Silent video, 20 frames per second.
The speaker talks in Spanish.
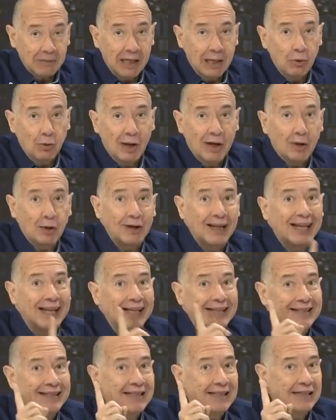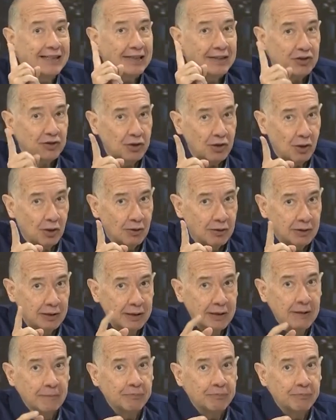y luego la designación